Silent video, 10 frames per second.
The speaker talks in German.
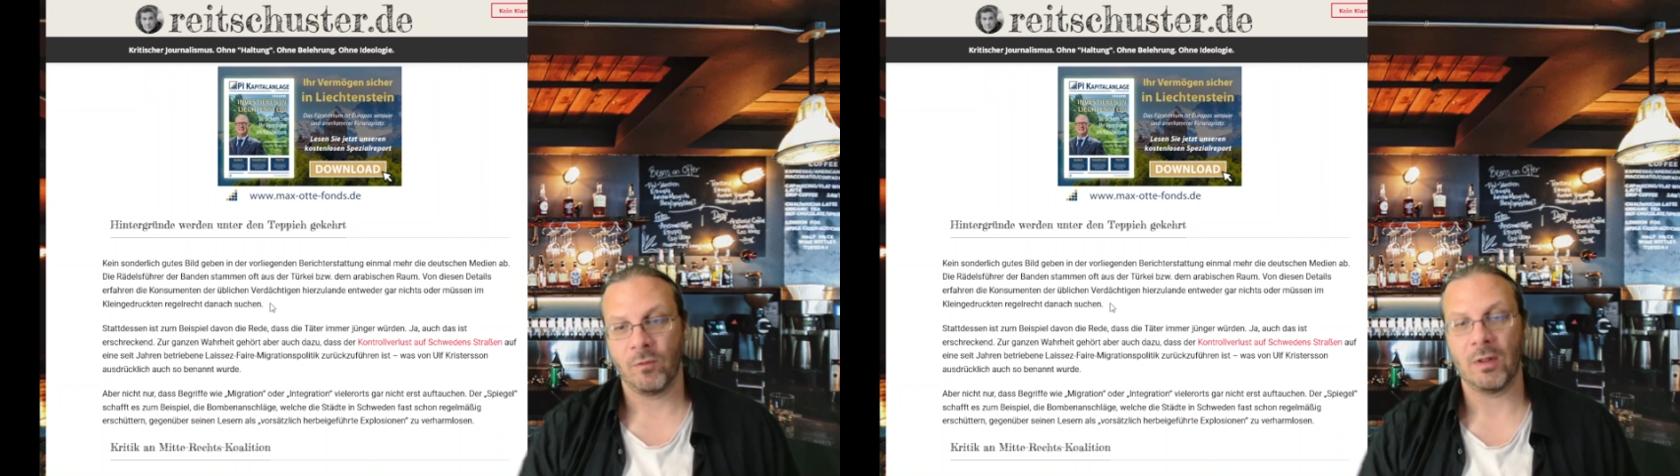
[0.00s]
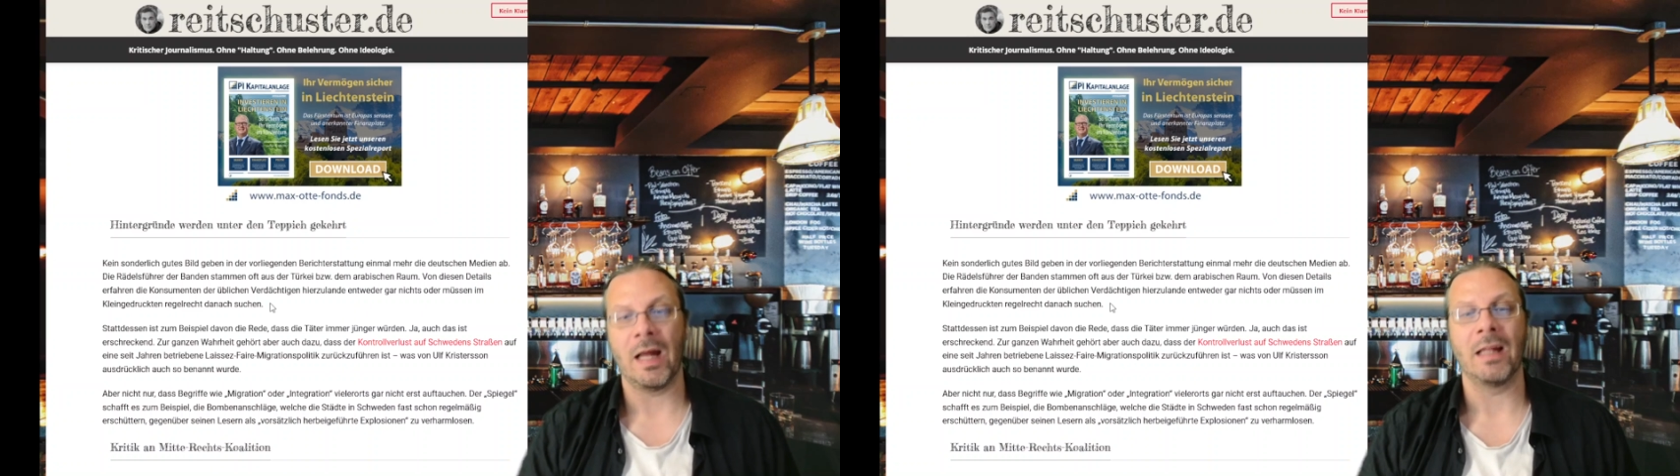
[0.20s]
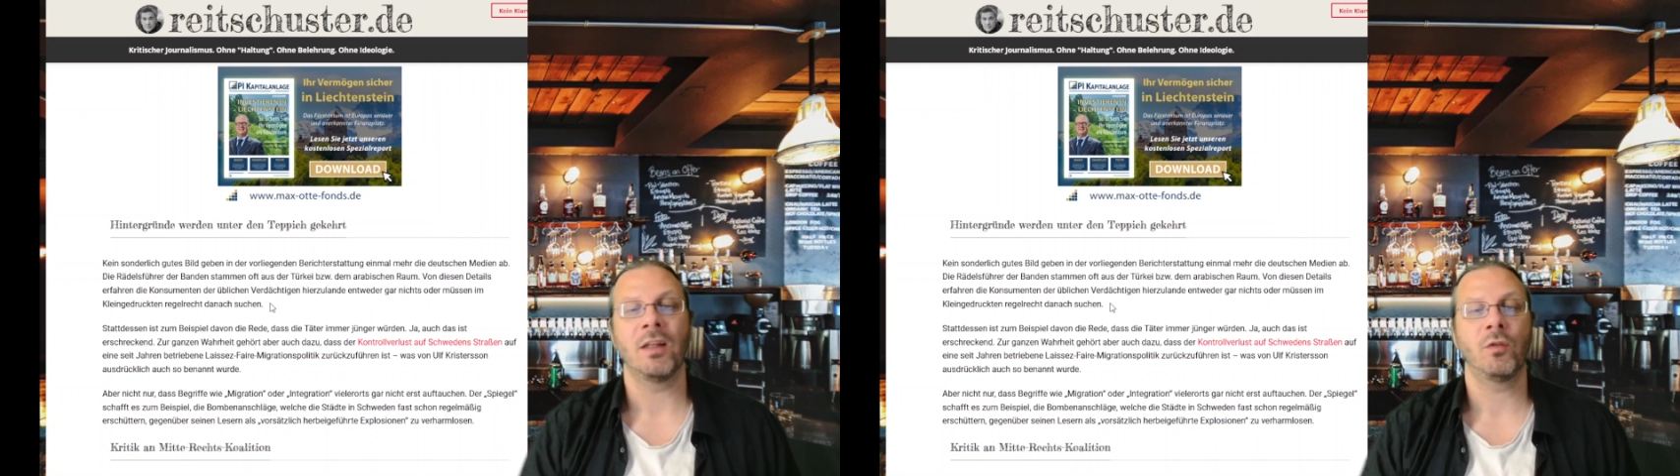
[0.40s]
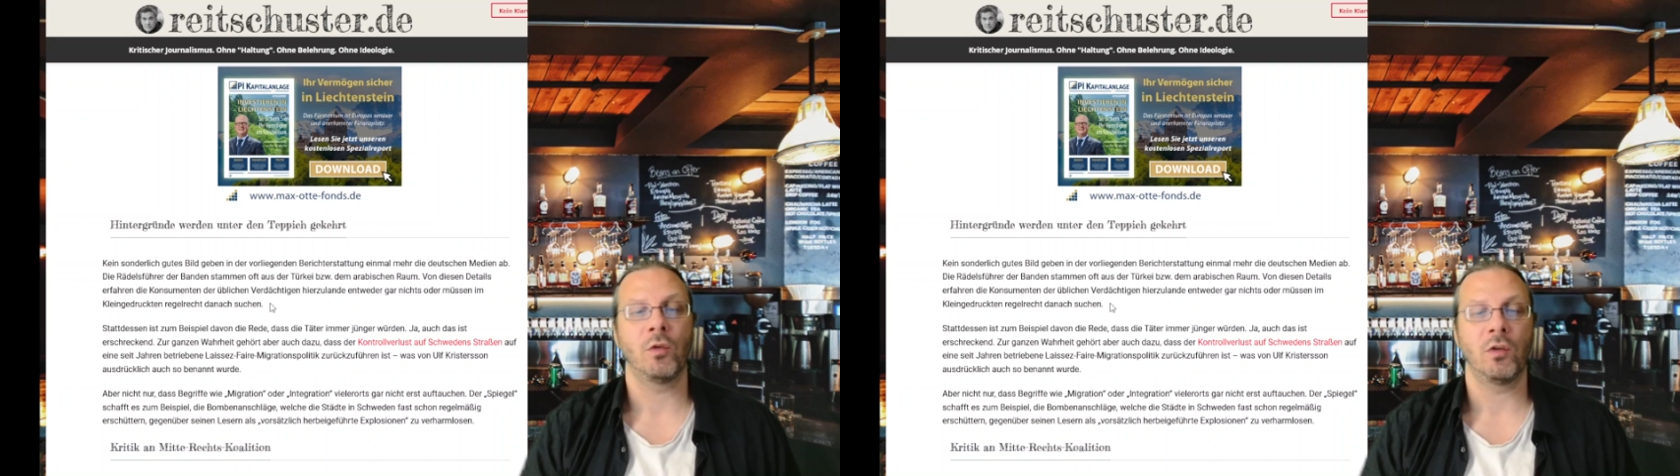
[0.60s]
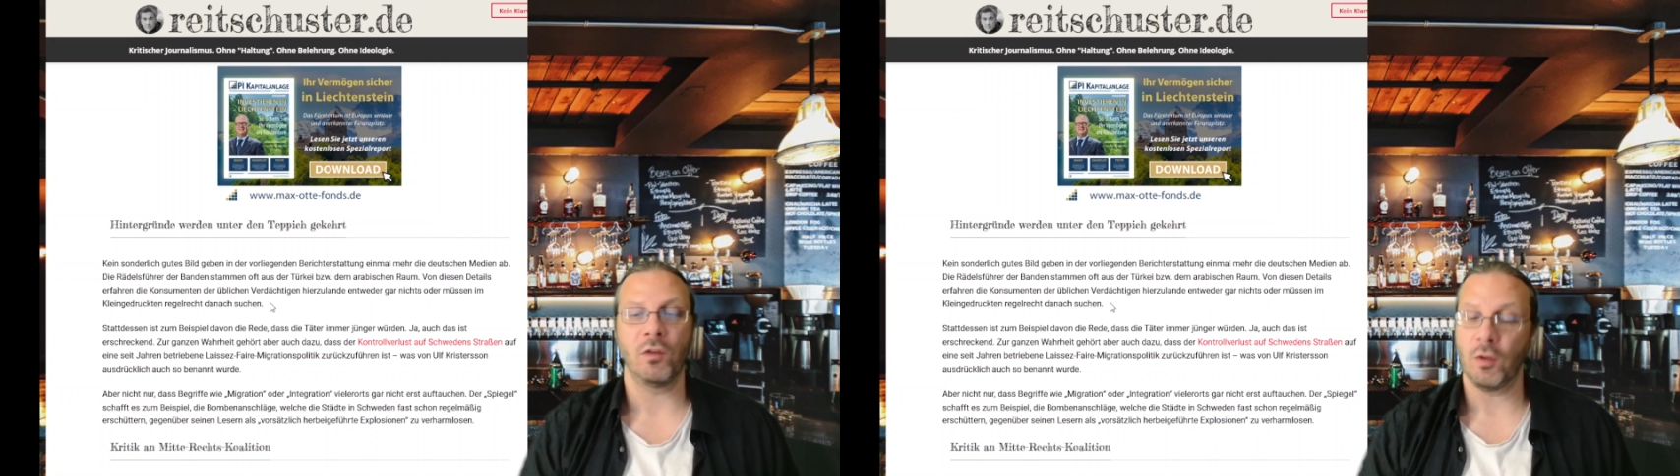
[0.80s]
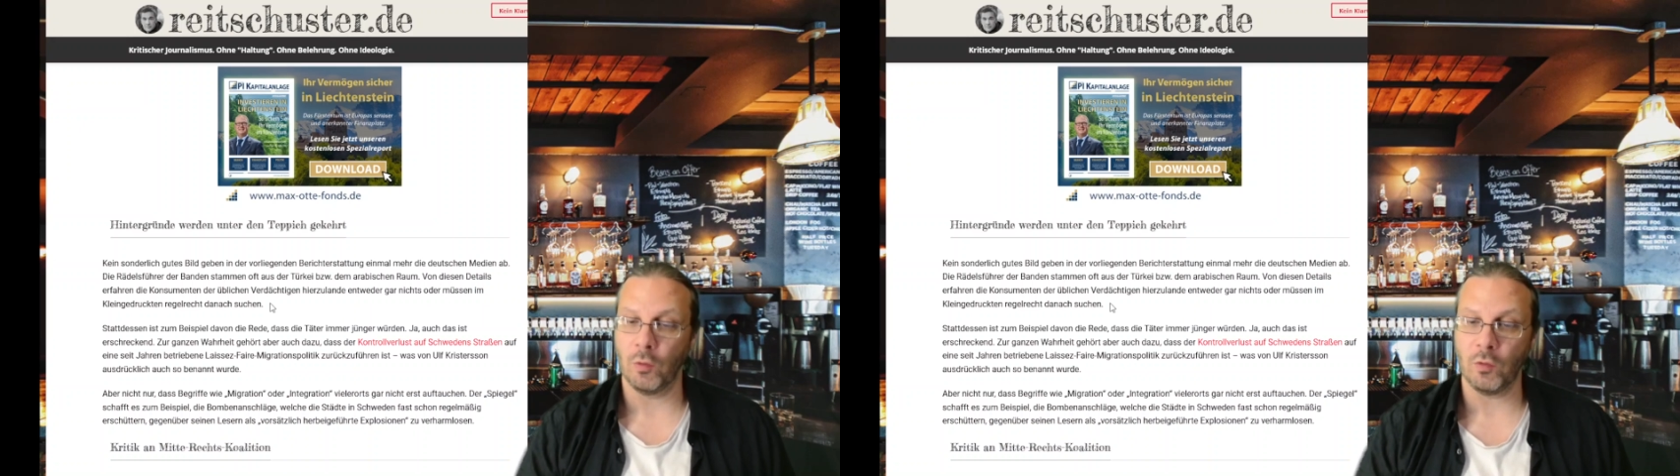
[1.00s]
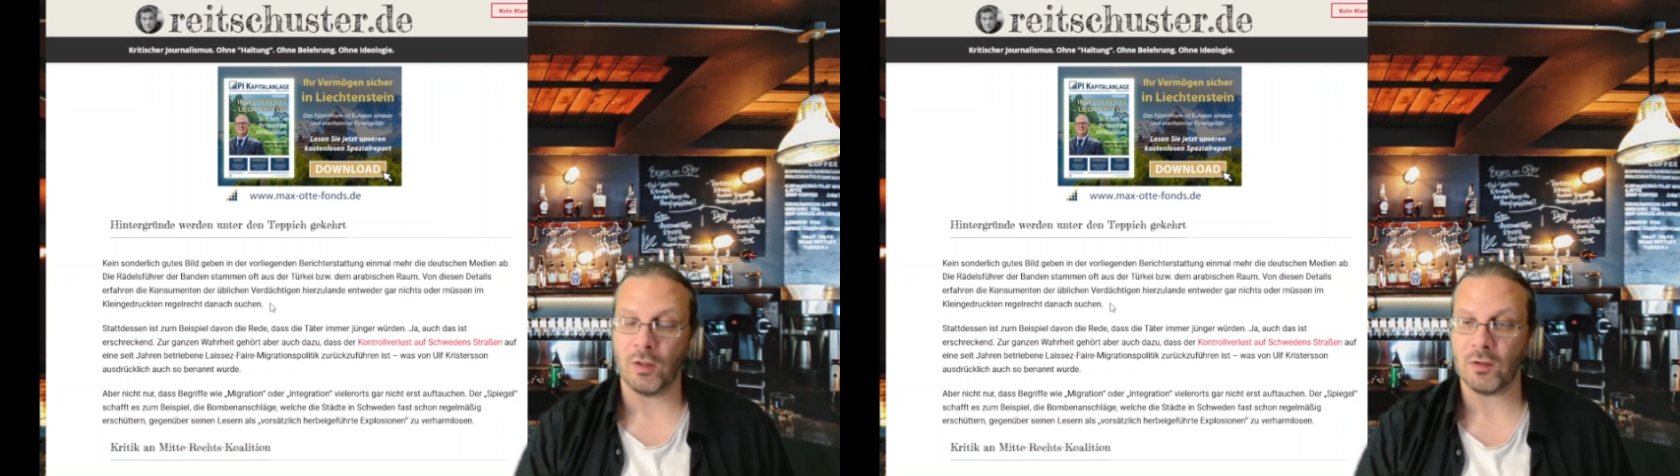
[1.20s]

Weil anders wird es sich nicht lösen